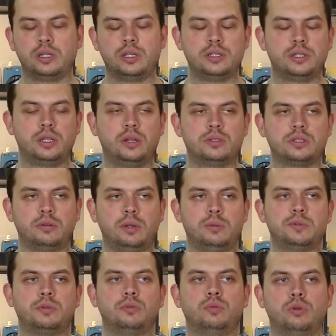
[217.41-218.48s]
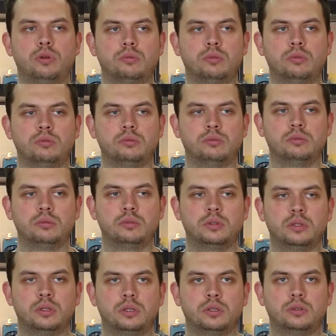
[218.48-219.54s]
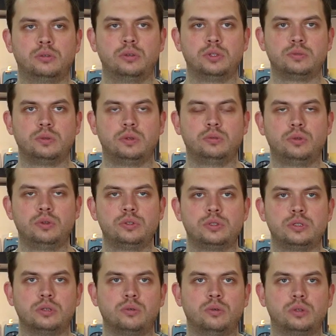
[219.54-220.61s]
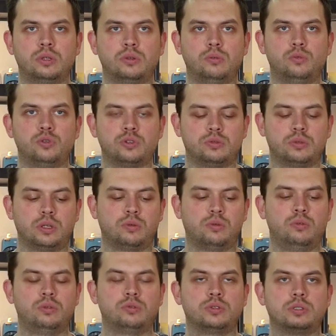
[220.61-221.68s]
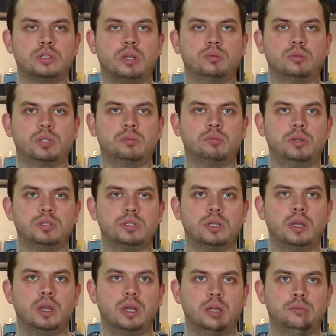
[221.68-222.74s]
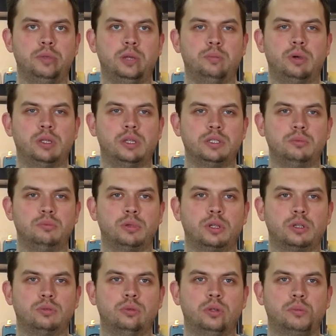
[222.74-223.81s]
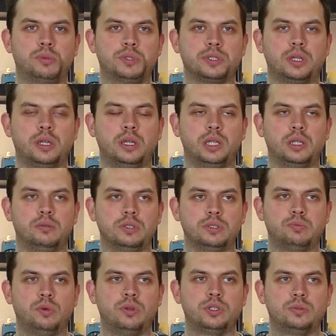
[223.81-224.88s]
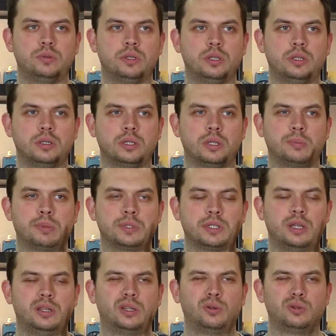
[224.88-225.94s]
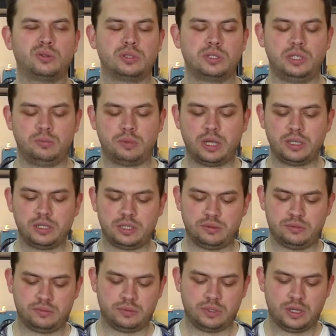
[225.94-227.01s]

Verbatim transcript: Они не теряют со временем свою форму. Угу. То есть вы его носите год, и он может вот такой вот уже загнутый быть. От перепада температур, от постоянного использования, от постоянного того, что снимаете.